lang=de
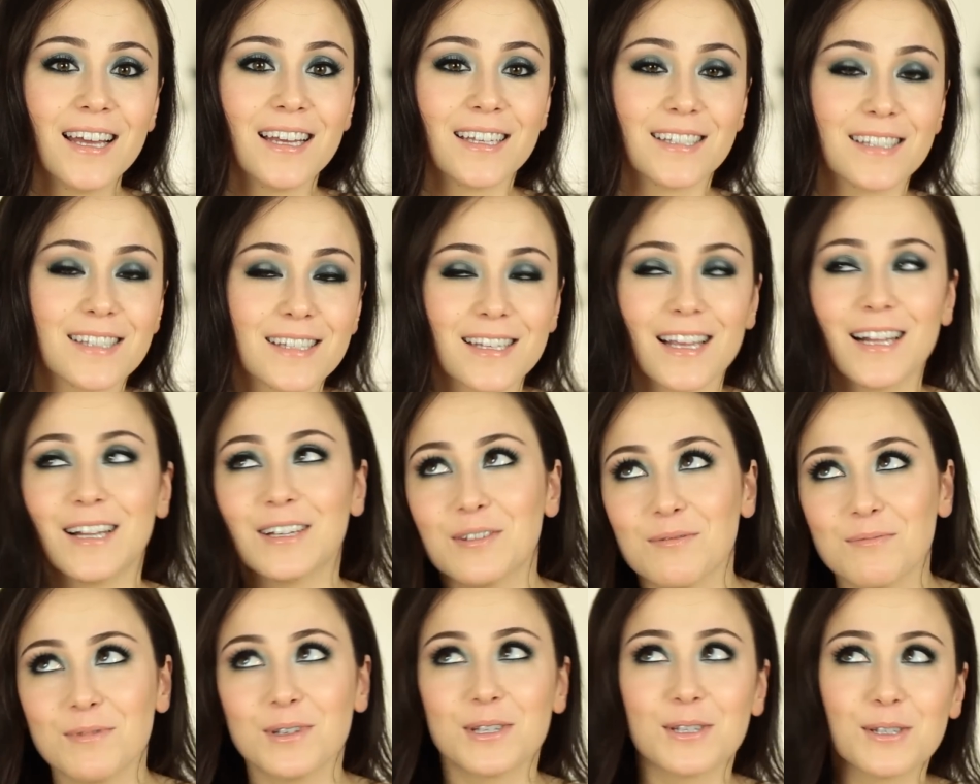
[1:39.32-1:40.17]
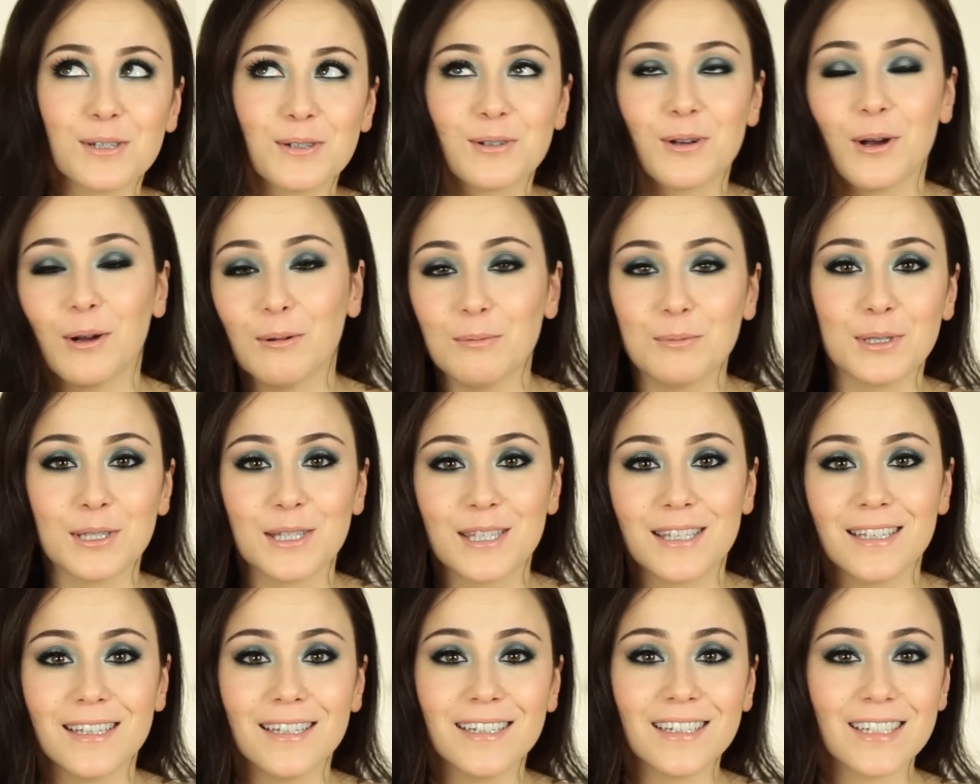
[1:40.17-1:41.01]
Das ist alles ein bisschen
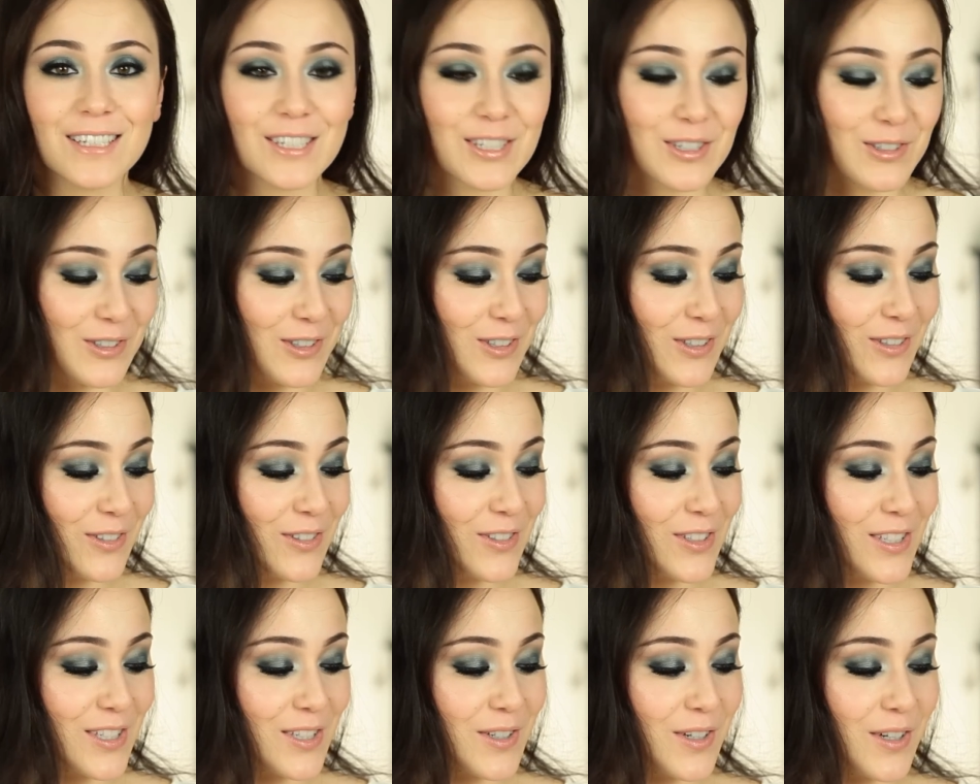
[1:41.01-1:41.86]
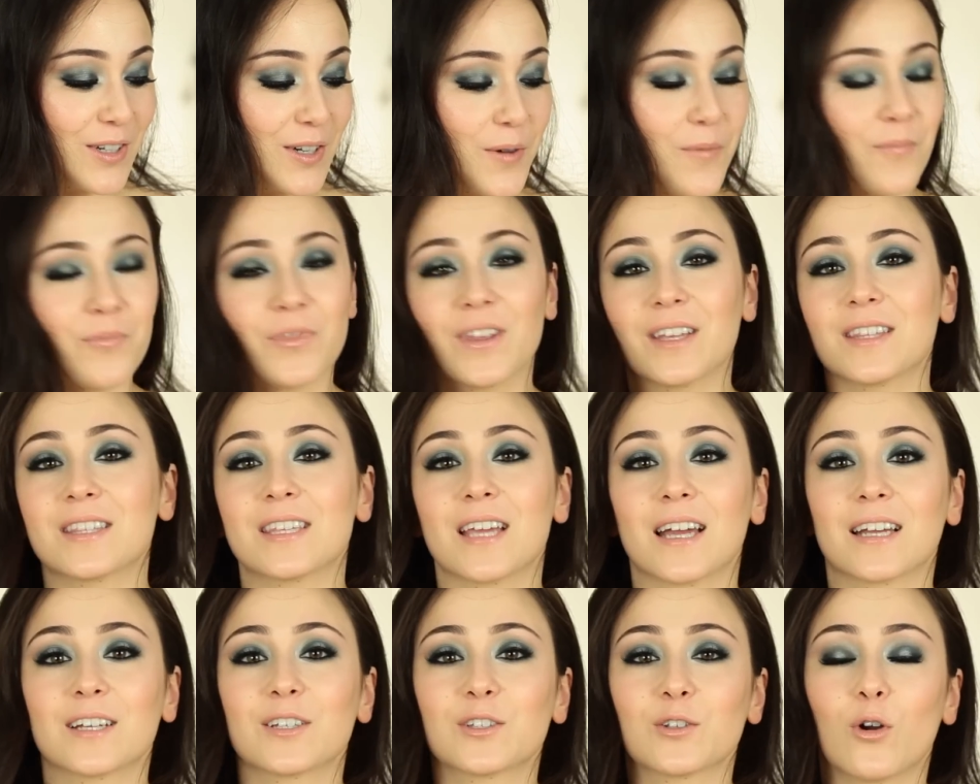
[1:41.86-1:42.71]
kompliziert und äh, da
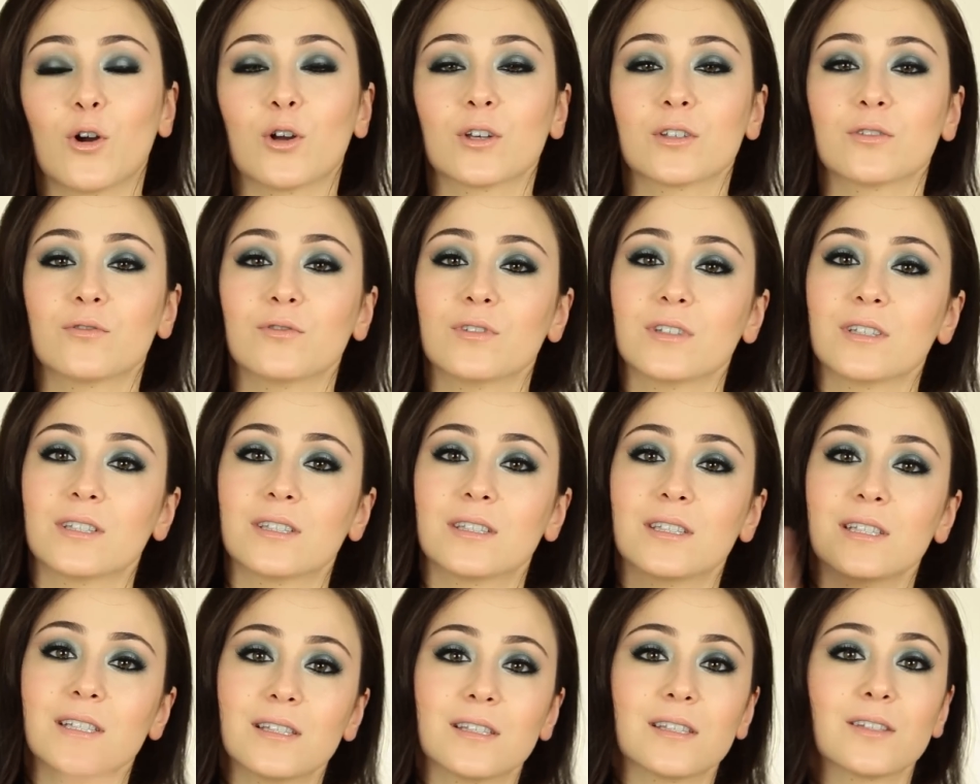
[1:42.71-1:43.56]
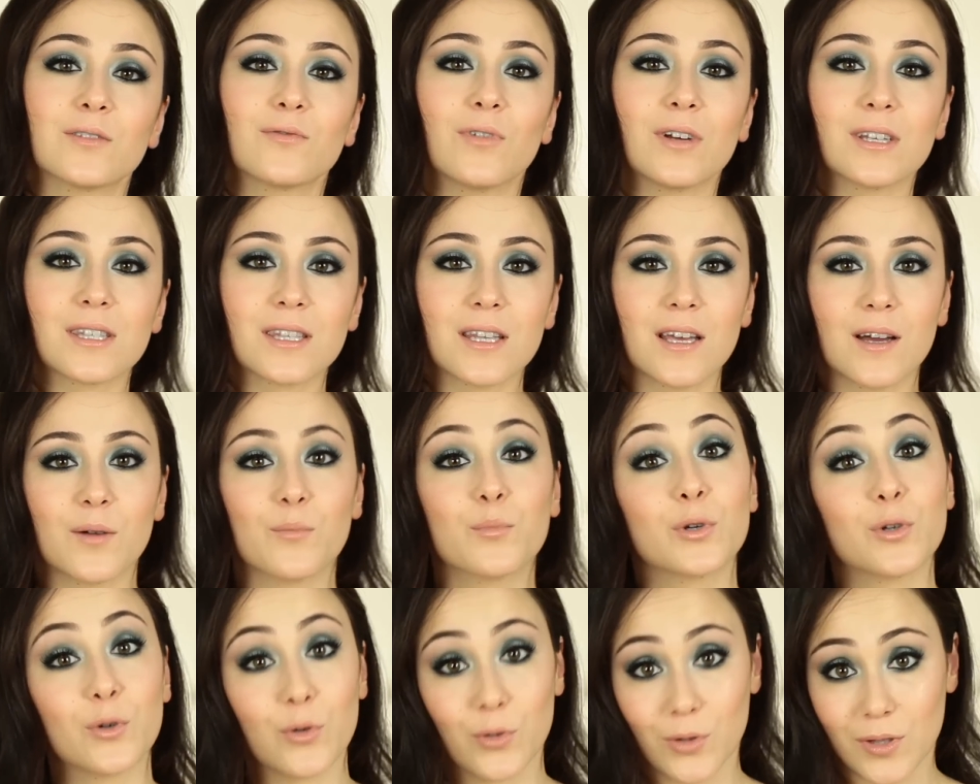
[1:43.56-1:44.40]
zeige ich euch, wie ich dieses Wasser
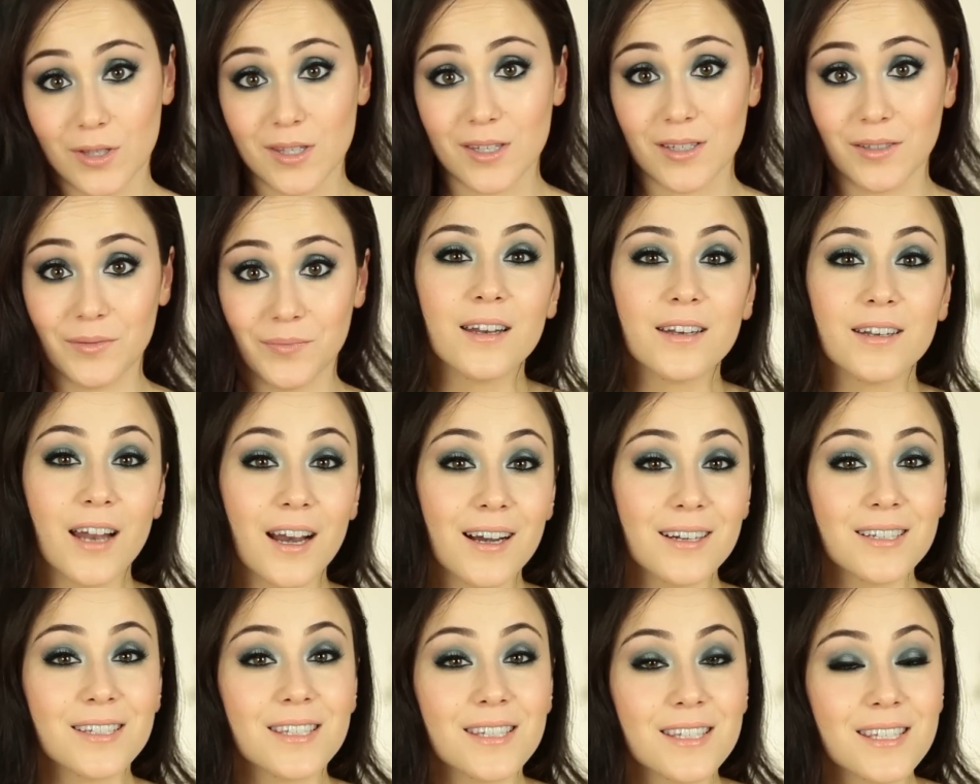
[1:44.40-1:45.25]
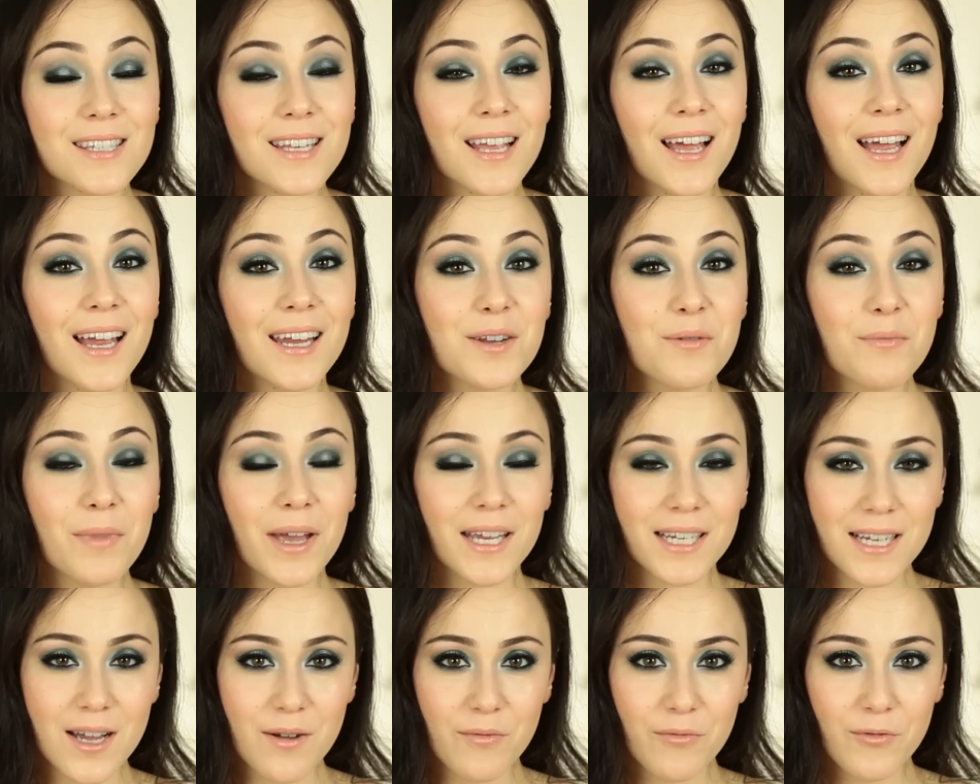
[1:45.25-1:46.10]
benutze. Nars ist ja eine
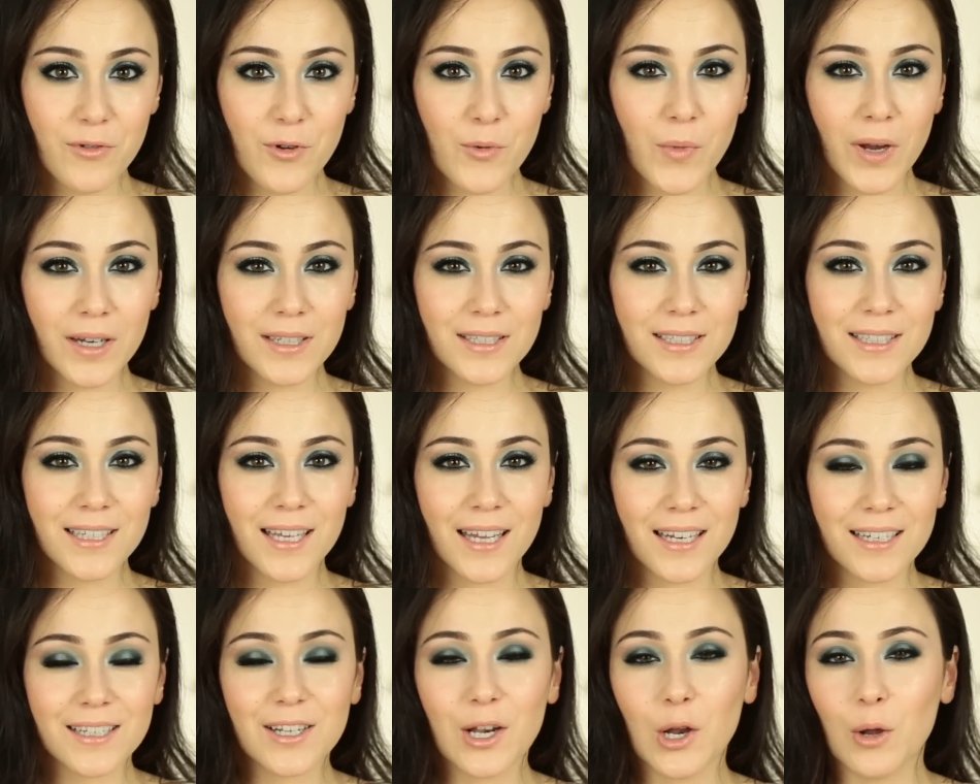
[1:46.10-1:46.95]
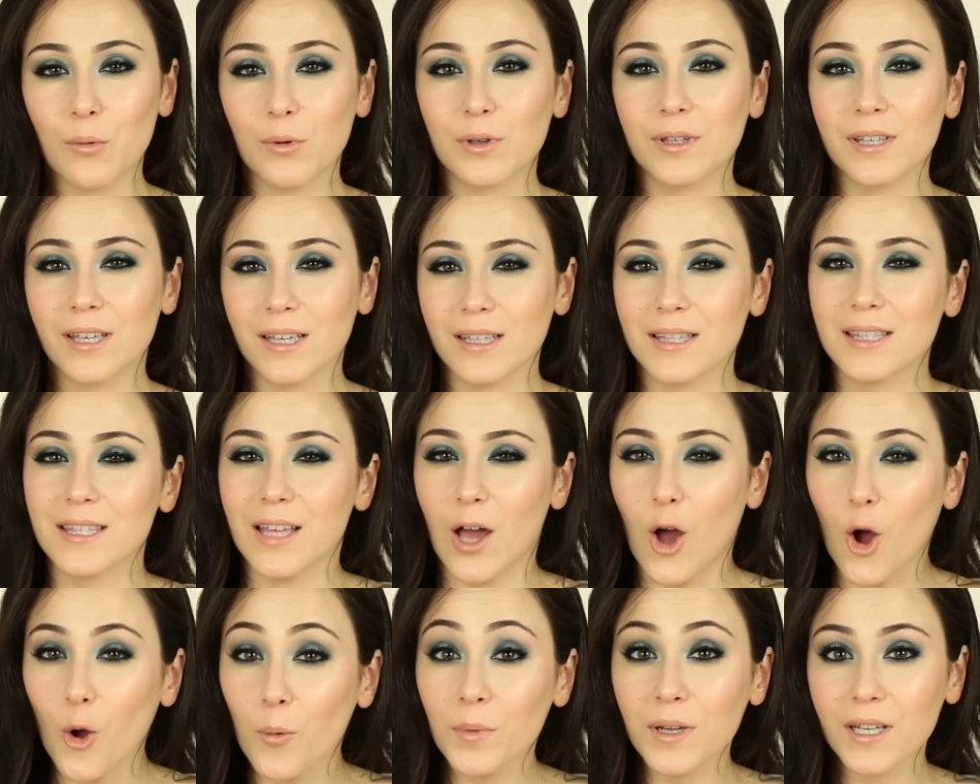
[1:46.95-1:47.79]
Make-up-Firma, die kennt, glaube ich, jetzt
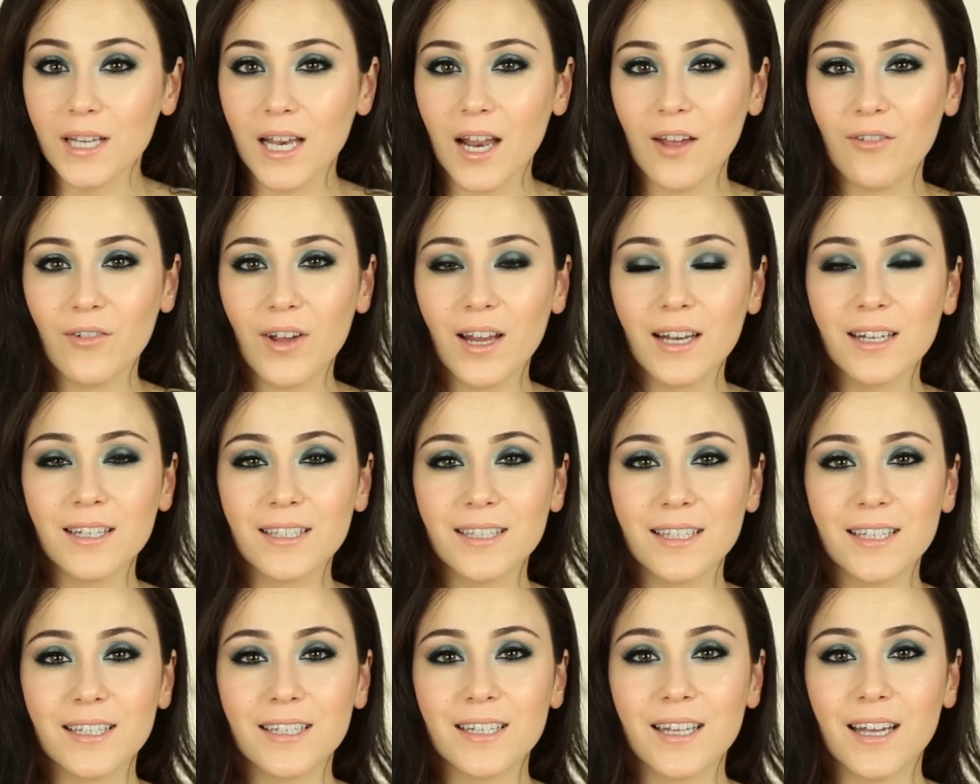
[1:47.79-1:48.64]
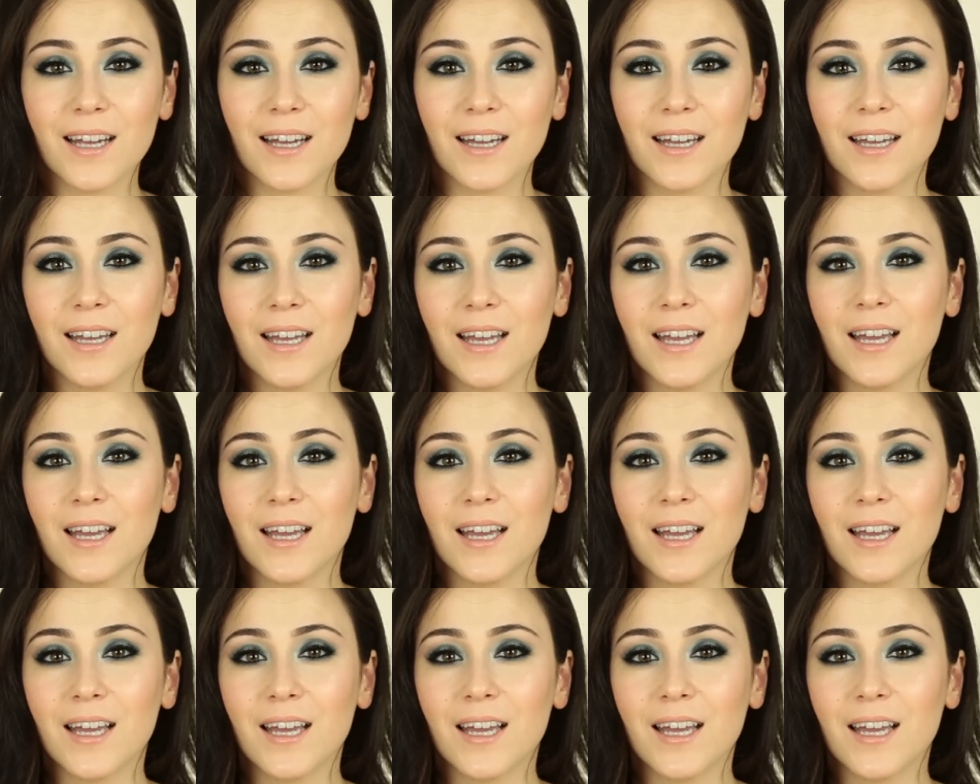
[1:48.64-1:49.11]
auch mittlerweile jeder.